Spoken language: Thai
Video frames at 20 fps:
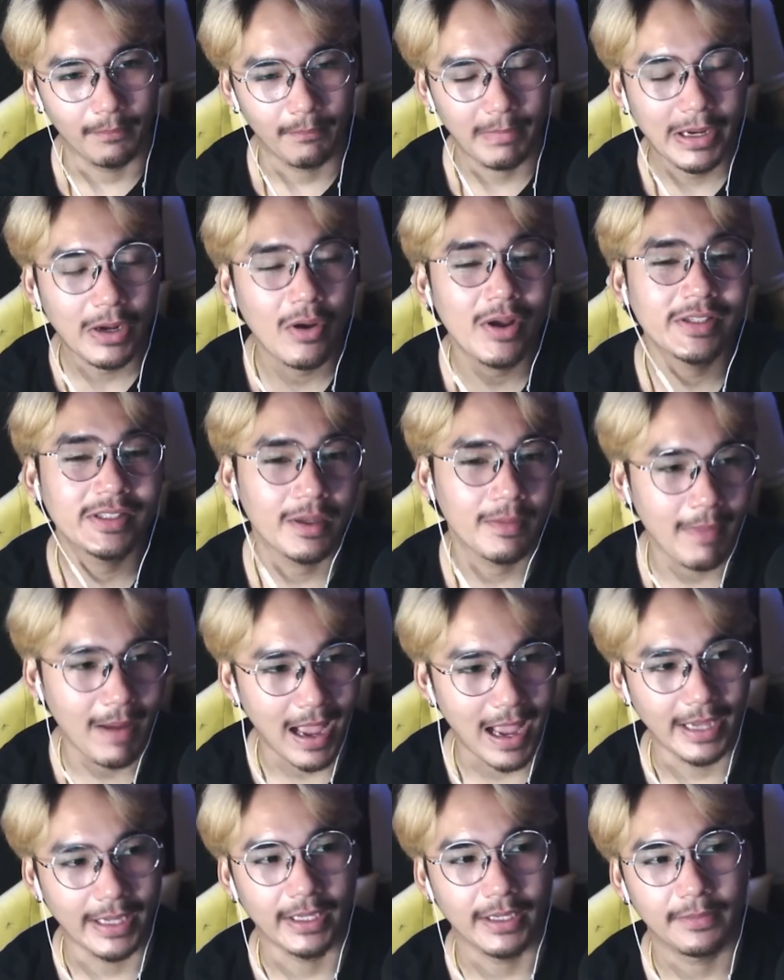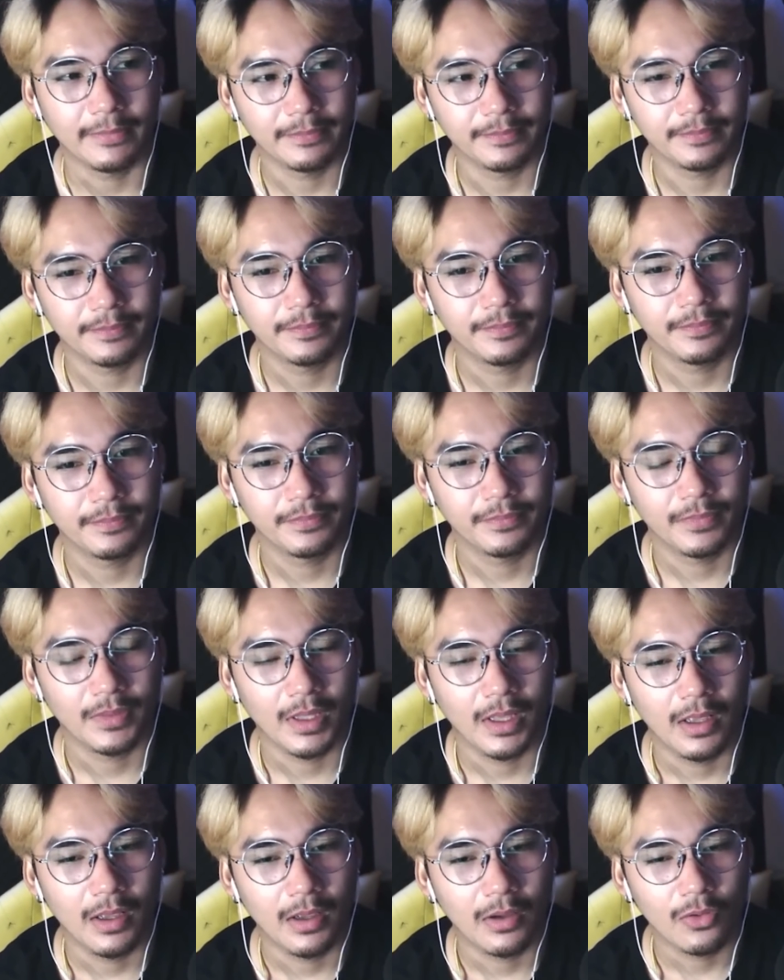ไม่ค่อยสบาย
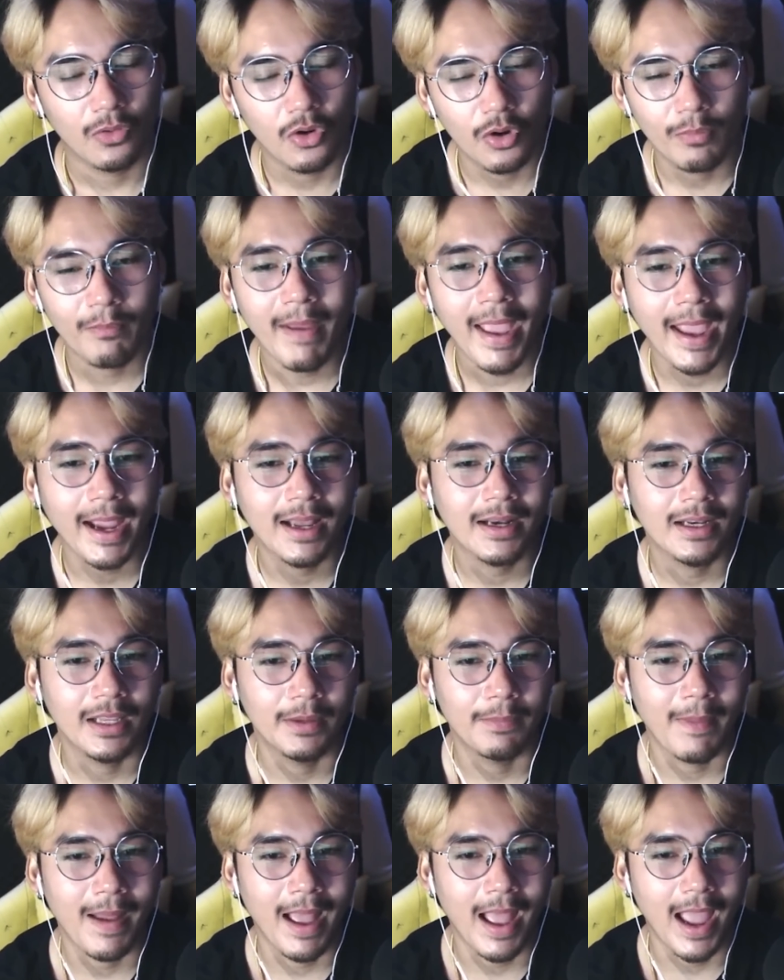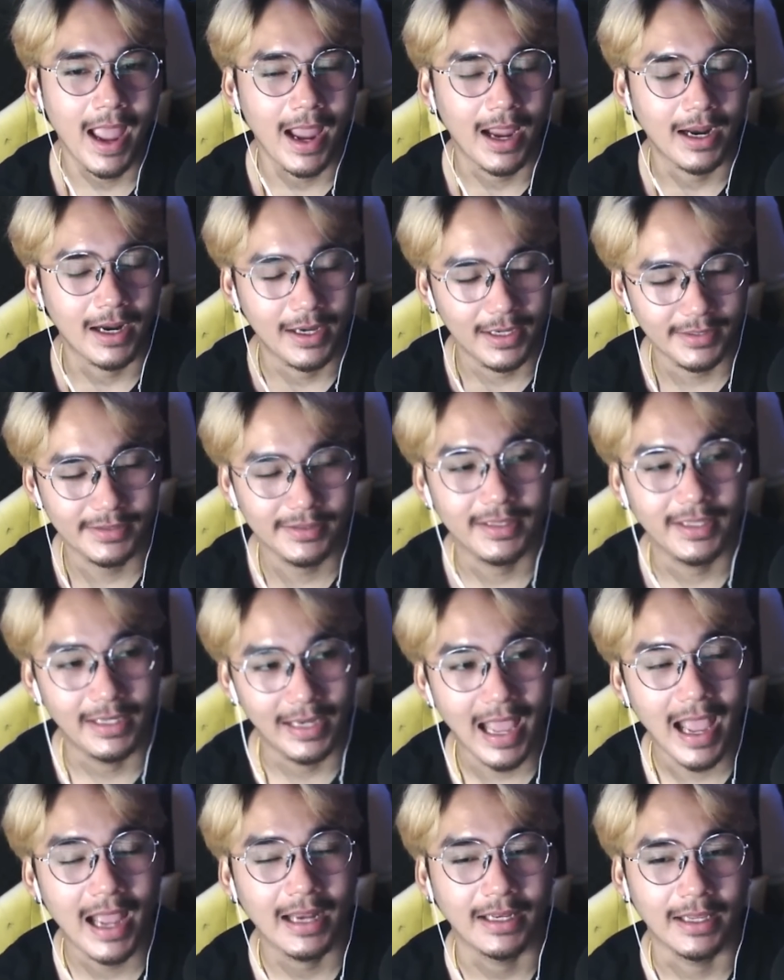คุณแม่ก็เลยพาคริสติ
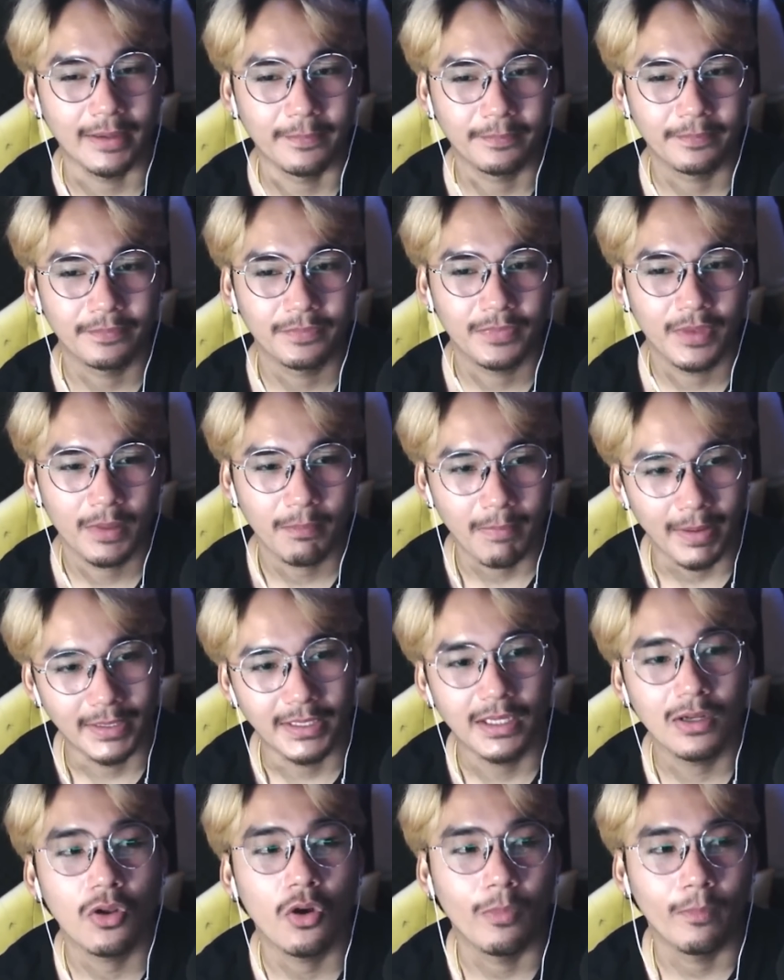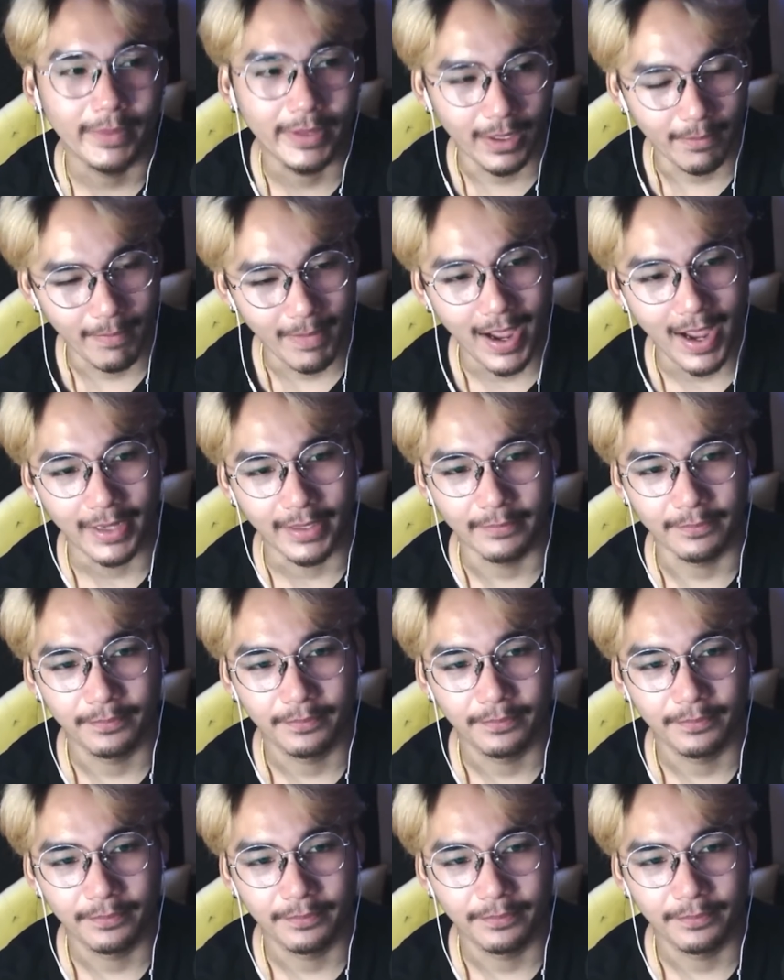น่าเนี่ยไปที่โรงพยาบาล